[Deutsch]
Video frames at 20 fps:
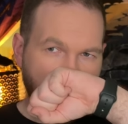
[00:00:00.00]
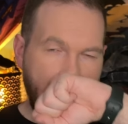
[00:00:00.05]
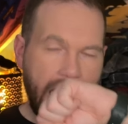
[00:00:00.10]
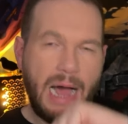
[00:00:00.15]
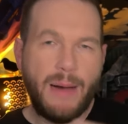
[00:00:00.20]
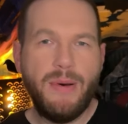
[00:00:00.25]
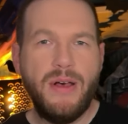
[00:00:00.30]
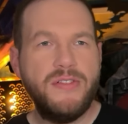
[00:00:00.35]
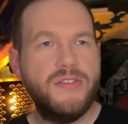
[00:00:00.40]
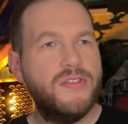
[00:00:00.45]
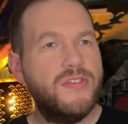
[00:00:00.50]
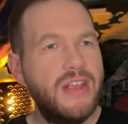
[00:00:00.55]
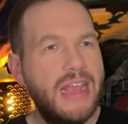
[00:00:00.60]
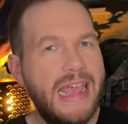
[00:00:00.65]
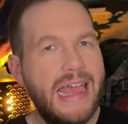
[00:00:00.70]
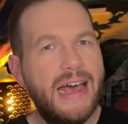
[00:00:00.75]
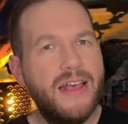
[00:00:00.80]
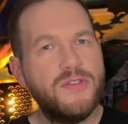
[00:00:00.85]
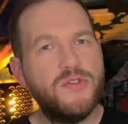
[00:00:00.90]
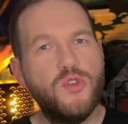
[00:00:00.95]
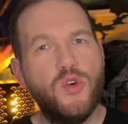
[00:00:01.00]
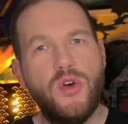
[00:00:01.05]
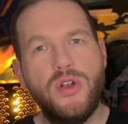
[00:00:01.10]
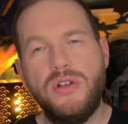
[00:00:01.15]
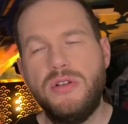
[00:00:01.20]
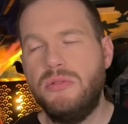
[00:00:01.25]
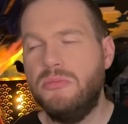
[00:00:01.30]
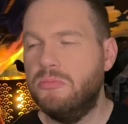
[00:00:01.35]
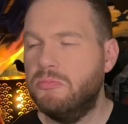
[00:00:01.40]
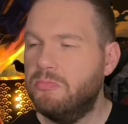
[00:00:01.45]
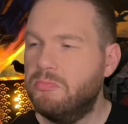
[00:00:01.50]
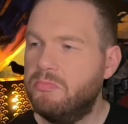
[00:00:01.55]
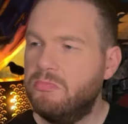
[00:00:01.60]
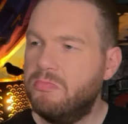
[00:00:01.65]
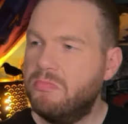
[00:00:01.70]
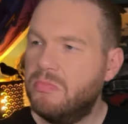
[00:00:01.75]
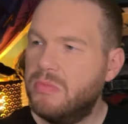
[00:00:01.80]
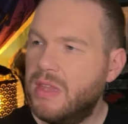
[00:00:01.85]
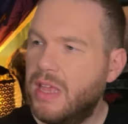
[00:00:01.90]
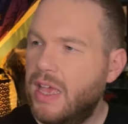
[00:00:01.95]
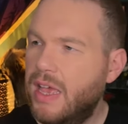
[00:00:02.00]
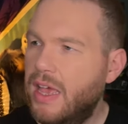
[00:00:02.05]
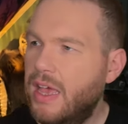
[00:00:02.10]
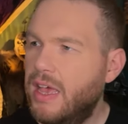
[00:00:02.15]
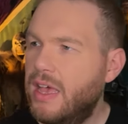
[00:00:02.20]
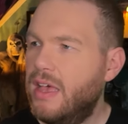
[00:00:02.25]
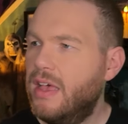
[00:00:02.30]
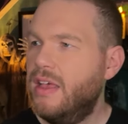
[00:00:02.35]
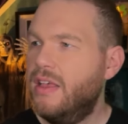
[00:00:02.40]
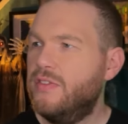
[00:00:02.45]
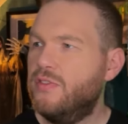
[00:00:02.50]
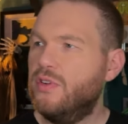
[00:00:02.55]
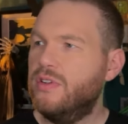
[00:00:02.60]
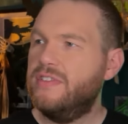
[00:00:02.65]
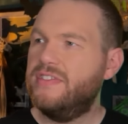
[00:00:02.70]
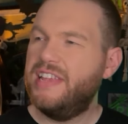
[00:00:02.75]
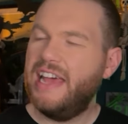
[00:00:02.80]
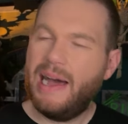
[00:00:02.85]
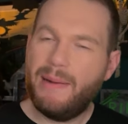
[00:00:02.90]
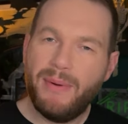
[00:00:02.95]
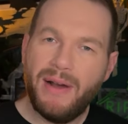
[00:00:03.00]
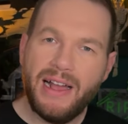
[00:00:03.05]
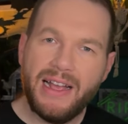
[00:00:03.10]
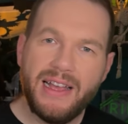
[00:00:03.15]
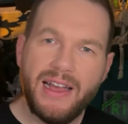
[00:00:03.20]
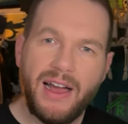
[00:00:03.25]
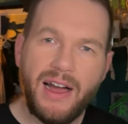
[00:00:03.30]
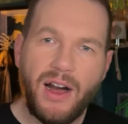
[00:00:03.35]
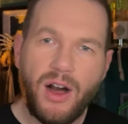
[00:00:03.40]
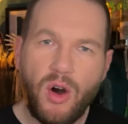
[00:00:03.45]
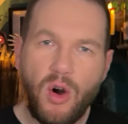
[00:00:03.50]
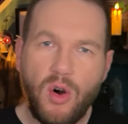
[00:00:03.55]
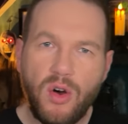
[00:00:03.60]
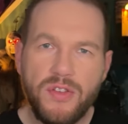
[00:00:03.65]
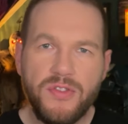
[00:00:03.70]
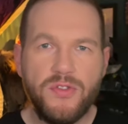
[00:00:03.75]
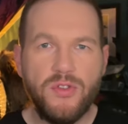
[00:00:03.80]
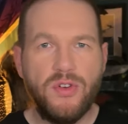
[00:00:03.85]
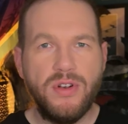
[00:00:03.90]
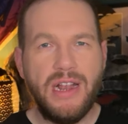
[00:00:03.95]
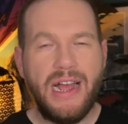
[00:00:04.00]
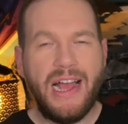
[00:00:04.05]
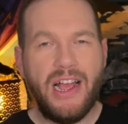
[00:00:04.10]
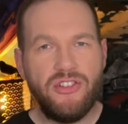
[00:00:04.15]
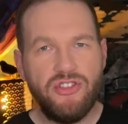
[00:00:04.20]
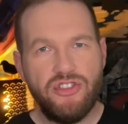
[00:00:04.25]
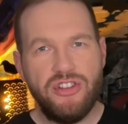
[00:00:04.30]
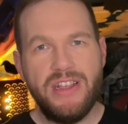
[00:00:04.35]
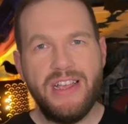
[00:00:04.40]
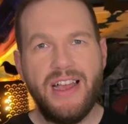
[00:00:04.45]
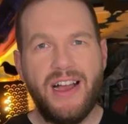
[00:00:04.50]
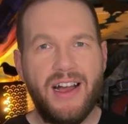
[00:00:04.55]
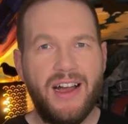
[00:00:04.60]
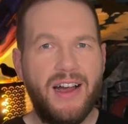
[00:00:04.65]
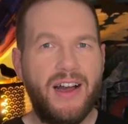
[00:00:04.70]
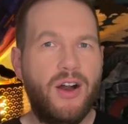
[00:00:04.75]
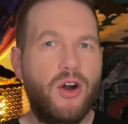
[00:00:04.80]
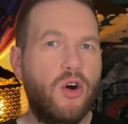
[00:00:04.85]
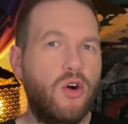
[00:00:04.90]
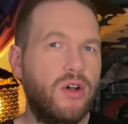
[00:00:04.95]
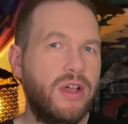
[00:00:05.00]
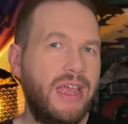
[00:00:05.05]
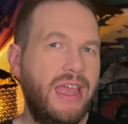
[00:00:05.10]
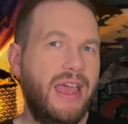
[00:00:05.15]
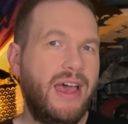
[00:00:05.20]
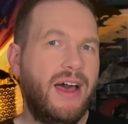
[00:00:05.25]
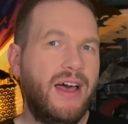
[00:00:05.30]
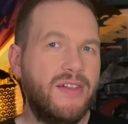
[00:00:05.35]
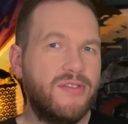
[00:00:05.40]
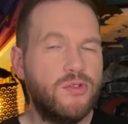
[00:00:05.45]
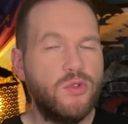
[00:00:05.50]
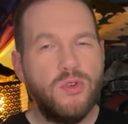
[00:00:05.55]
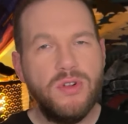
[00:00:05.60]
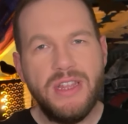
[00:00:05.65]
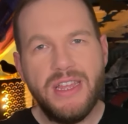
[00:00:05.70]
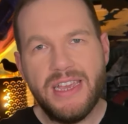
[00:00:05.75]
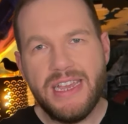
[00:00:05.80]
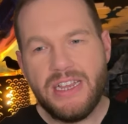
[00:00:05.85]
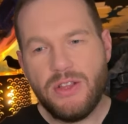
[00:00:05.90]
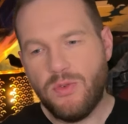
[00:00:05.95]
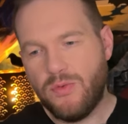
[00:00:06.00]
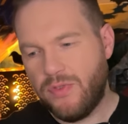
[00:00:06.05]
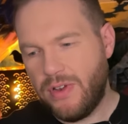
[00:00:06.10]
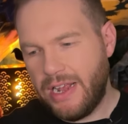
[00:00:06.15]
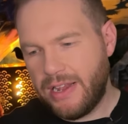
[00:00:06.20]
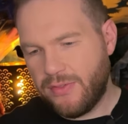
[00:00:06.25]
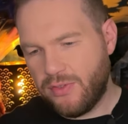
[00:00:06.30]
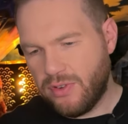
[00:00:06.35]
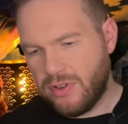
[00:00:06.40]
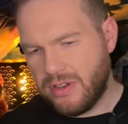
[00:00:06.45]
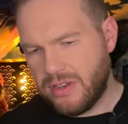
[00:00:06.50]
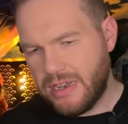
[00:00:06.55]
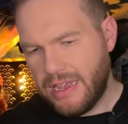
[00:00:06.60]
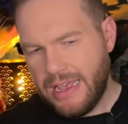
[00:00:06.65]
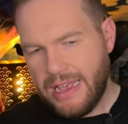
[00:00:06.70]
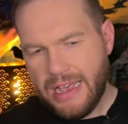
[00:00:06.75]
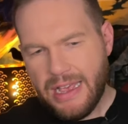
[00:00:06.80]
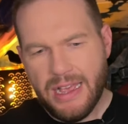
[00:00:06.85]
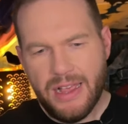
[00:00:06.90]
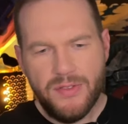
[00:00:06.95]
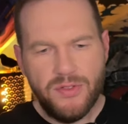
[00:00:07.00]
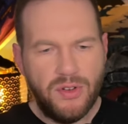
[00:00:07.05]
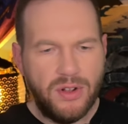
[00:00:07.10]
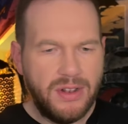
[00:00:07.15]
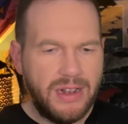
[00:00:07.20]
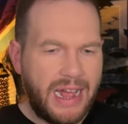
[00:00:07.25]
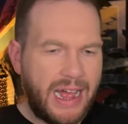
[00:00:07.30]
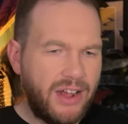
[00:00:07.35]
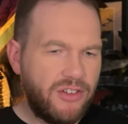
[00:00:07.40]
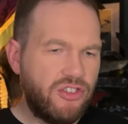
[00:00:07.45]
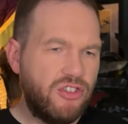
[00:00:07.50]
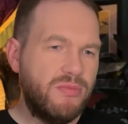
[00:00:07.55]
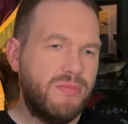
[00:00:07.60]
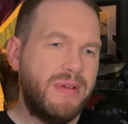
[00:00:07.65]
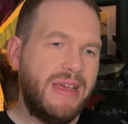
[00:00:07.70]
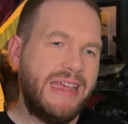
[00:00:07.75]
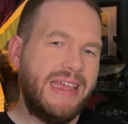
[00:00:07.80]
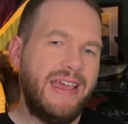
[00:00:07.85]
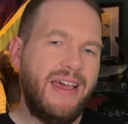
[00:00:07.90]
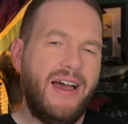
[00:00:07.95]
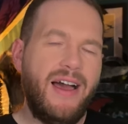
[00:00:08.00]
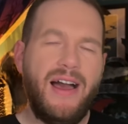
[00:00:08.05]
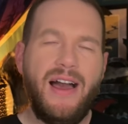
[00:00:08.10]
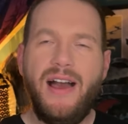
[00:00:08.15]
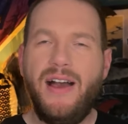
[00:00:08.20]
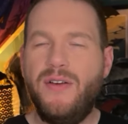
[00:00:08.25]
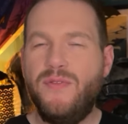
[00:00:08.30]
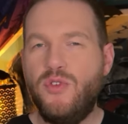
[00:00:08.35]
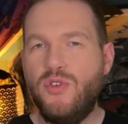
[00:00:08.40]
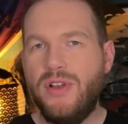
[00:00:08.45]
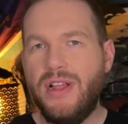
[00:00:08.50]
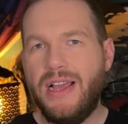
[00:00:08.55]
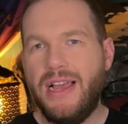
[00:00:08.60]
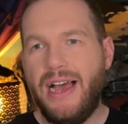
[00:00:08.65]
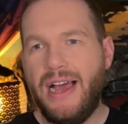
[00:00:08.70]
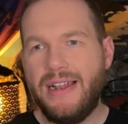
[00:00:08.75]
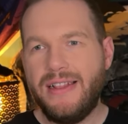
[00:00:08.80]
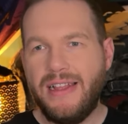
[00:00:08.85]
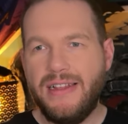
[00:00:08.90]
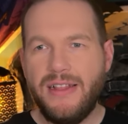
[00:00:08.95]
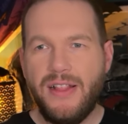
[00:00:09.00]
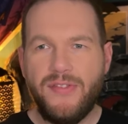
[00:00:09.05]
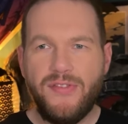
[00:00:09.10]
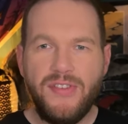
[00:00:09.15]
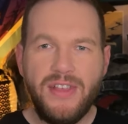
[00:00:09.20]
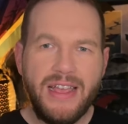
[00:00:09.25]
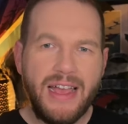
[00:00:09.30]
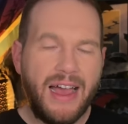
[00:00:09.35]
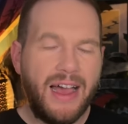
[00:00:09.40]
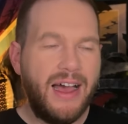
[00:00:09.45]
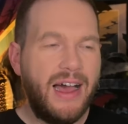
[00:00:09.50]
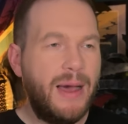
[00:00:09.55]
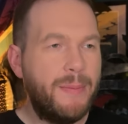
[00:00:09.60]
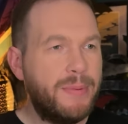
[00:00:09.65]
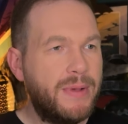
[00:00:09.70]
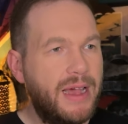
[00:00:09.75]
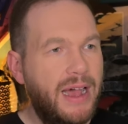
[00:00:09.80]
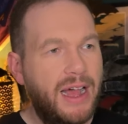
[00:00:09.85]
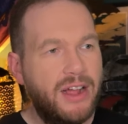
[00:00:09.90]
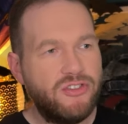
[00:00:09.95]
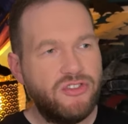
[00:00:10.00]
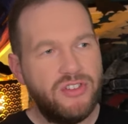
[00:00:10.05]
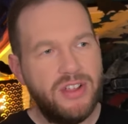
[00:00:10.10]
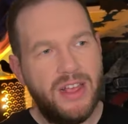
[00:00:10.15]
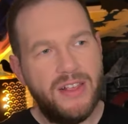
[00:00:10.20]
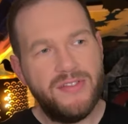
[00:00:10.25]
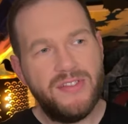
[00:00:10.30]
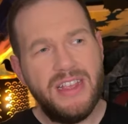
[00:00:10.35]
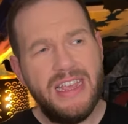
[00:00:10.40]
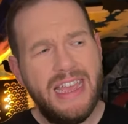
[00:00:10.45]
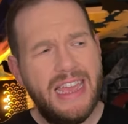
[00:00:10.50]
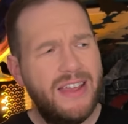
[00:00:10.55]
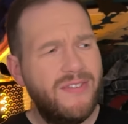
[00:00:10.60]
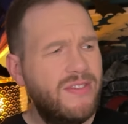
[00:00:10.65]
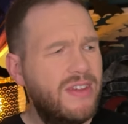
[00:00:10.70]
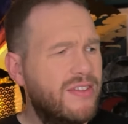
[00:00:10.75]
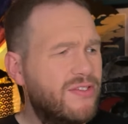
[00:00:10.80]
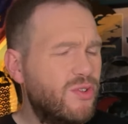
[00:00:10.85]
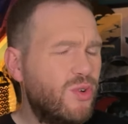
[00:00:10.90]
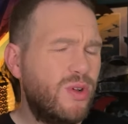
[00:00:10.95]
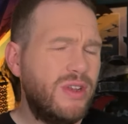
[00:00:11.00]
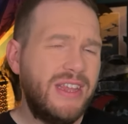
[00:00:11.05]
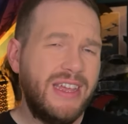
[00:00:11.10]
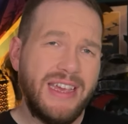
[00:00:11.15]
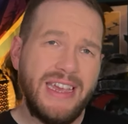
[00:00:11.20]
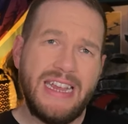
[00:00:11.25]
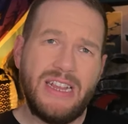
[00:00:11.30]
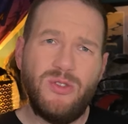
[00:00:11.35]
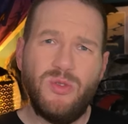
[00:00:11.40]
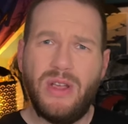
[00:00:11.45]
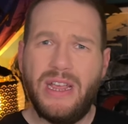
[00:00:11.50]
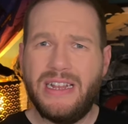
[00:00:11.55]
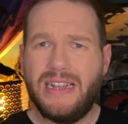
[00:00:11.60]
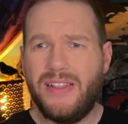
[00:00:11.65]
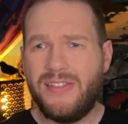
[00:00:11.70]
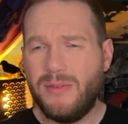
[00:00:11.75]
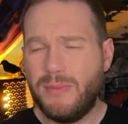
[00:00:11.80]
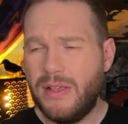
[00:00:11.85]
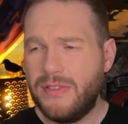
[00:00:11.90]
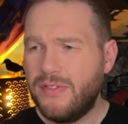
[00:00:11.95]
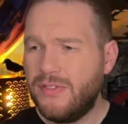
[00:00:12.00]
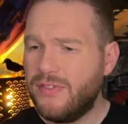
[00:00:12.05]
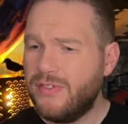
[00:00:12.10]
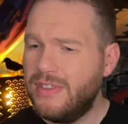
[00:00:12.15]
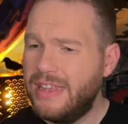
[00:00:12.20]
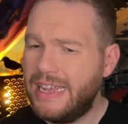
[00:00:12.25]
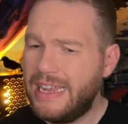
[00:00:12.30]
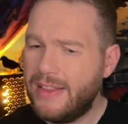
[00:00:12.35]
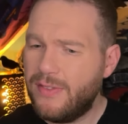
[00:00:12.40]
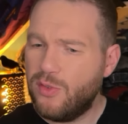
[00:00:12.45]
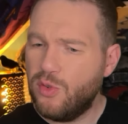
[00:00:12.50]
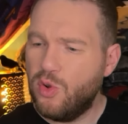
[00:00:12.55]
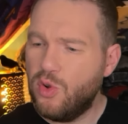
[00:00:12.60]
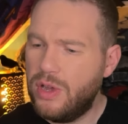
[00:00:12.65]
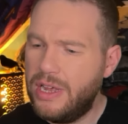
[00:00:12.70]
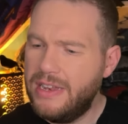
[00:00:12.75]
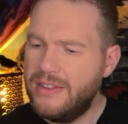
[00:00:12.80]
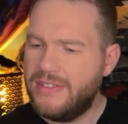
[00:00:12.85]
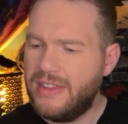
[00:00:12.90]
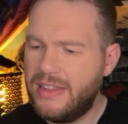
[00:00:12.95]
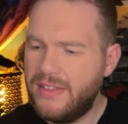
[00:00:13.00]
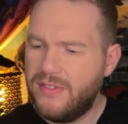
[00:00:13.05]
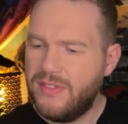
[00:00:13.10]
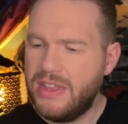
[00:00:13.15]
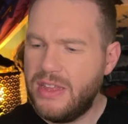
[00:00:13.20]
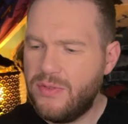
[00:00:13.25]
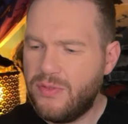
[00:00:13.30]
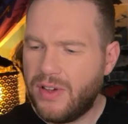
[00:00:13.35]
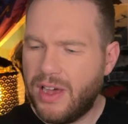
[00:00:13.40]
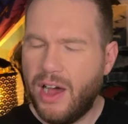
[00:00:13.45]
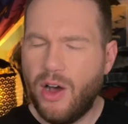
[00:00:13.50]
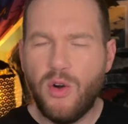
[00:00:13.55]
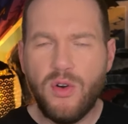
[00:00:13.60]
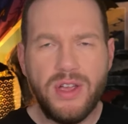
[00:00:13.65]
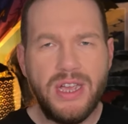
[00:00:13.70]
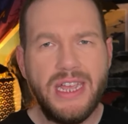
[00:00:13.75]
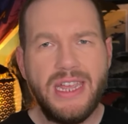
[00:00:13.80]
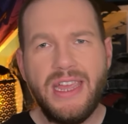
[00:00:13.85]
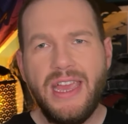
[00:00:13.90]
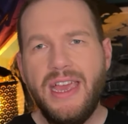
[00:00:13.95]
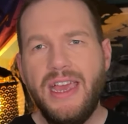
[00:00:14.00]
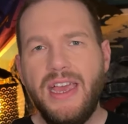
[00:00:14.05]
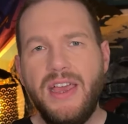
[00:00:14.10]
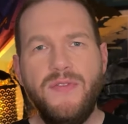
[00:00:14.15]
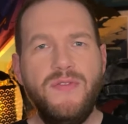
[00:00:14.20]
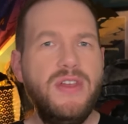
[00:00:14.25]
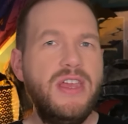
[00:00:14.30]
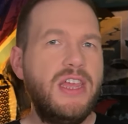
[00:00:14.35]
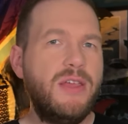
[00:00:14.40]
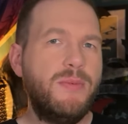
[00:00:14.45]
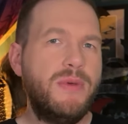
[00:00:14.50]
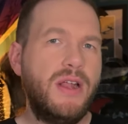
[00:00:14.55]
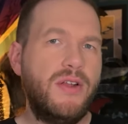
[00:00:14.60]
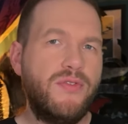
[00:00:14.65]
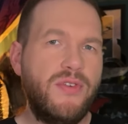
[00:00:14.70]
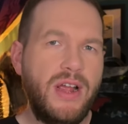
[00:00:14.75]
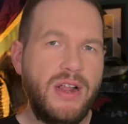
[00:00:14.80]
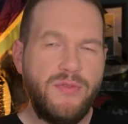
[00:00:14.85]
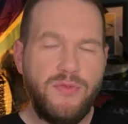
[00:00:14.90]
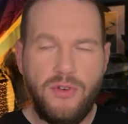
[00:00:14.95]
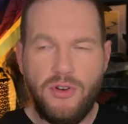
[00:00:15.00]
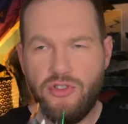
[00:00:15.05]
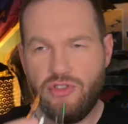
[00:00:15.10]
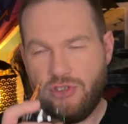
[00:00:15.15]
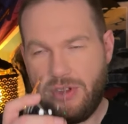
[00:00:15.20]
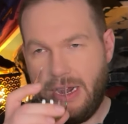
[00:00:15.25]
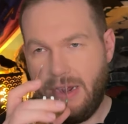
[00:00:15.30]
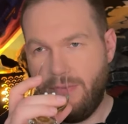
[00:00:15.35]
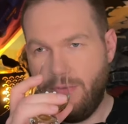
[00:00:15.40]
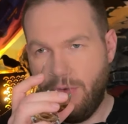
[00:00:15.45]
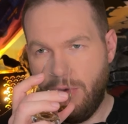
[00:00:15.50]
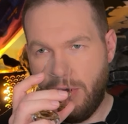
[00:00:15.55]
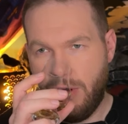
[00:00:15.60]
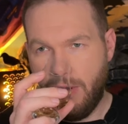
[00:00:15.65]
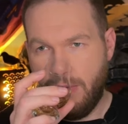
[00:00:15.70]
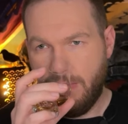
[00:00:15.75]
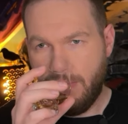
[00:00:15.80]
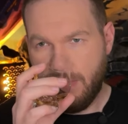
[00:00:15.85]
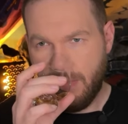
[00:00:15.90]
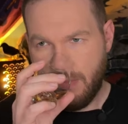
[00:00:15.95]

Aber es ist eher so ein, so ein Tabakrauch, so ein aschiger Rauch, eher so in die Richtung. Vielleicht so ein, so ein Aschenbecher, wo du gerade deine Zigarre abgeascht hast. Irgendwie so in die Richtung geht das. Aber es ist nicht so intensiv rauchig, wie ich mir vielleicht vorstellen würde.